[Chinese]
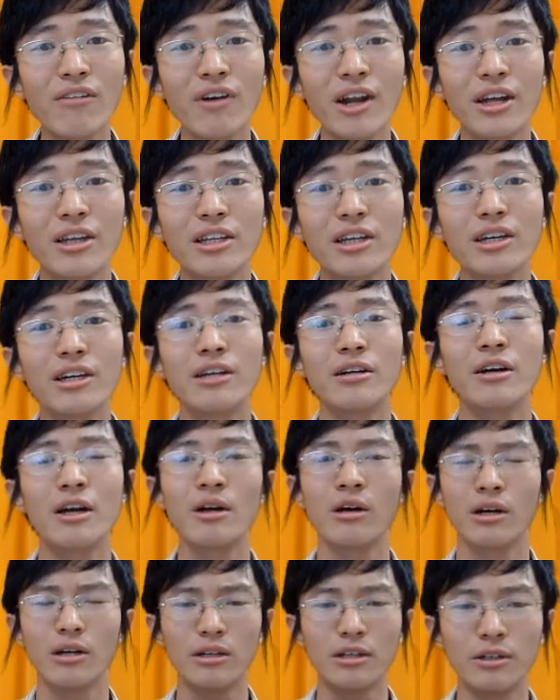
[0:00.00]
放的那个
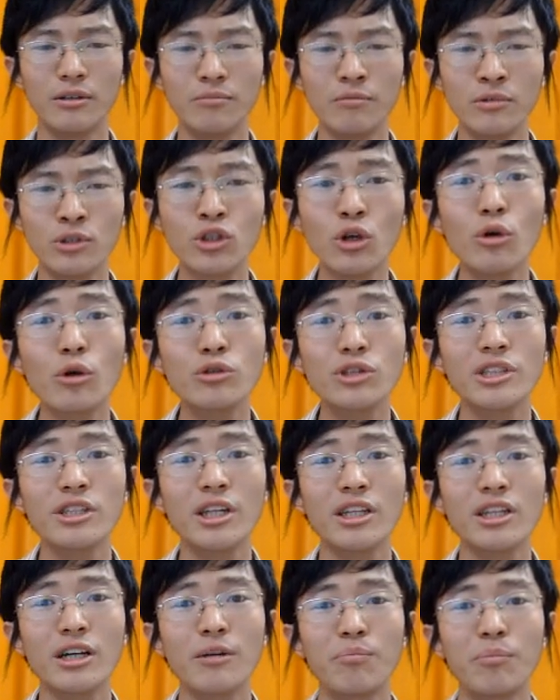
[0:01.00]
呃瘦肉精
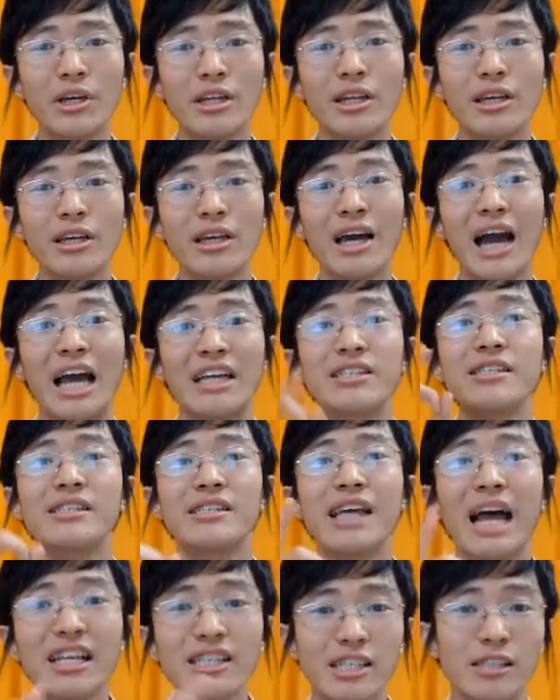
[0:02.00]
的那个比例还是
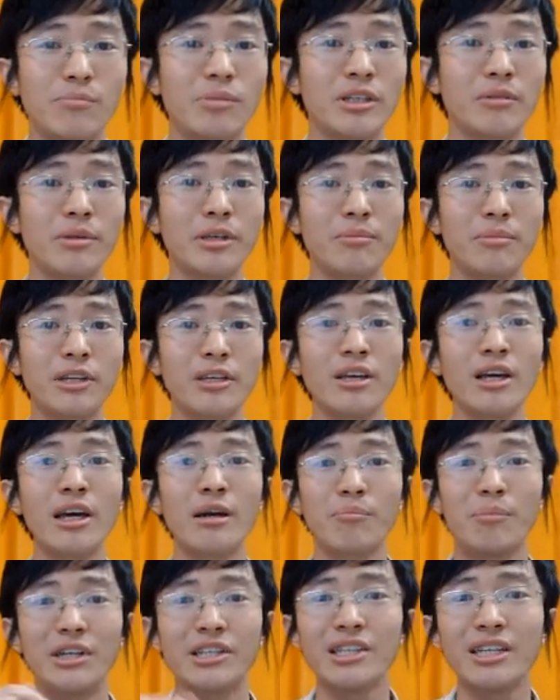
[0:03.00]
三十 ppb，
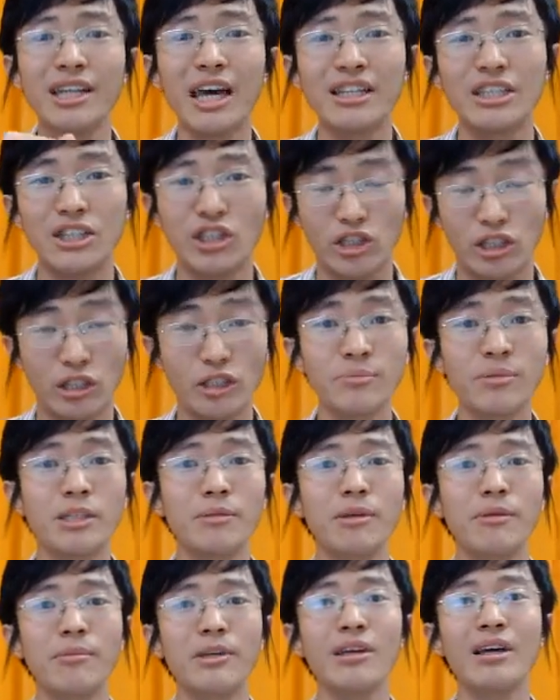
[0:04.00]
比现在的十
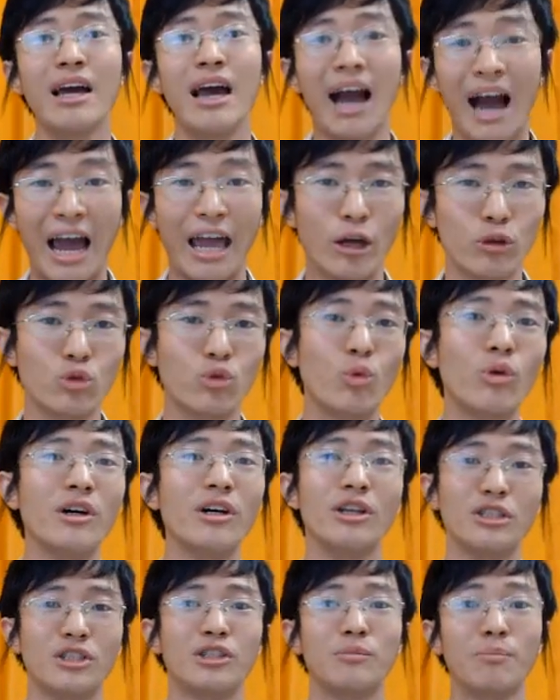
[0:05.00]
ppb 还要多了
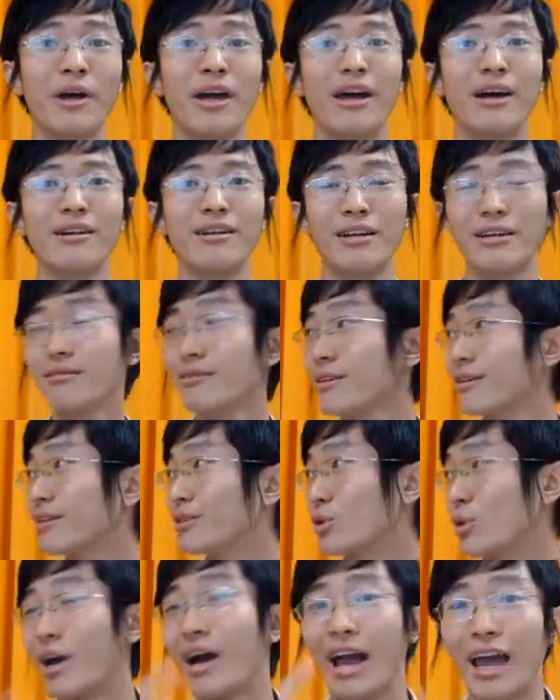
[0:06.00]
二十倍啊！哎，
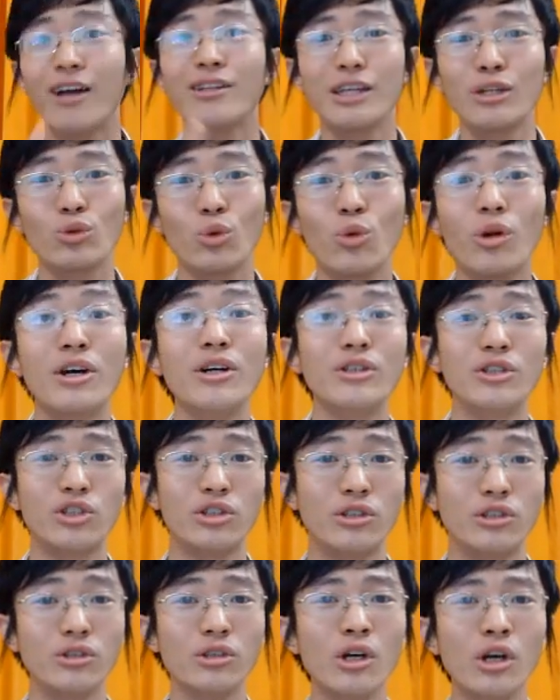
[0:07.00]
对，还要再多了二
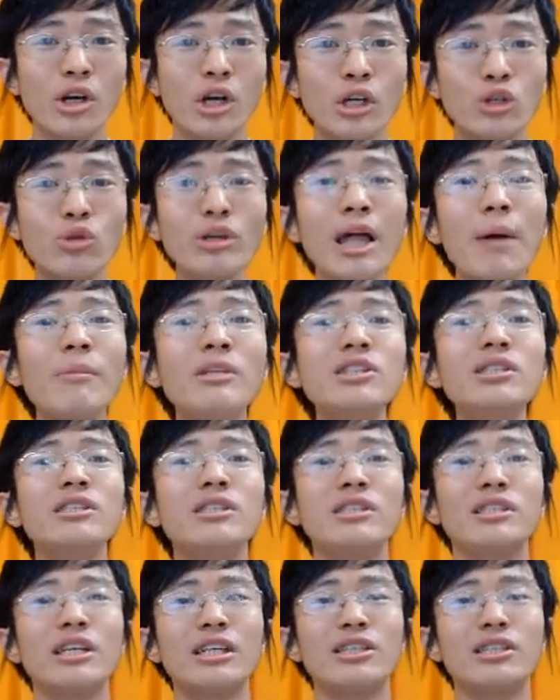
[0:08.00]
十。所以他们自
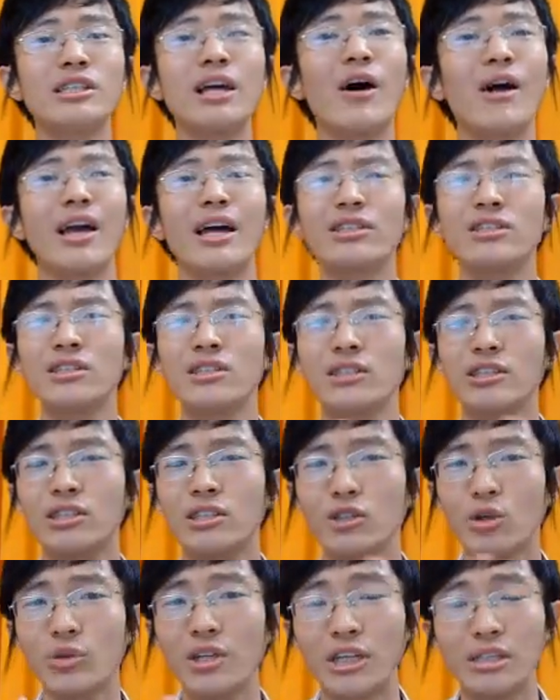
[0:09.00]
己也知道，哎呀，这其
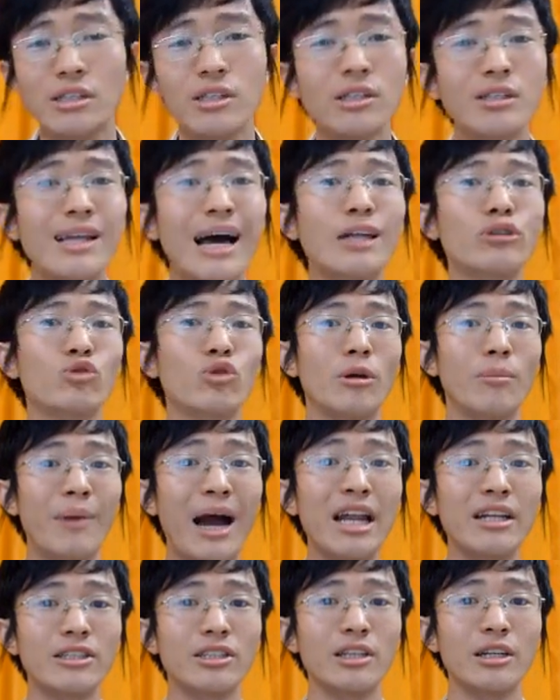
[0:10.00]
实有点自打嘴
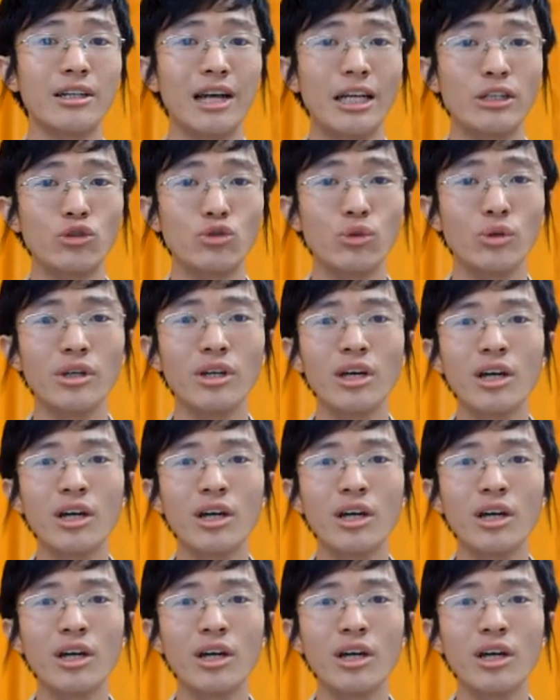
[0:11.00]
巴的这个感觉，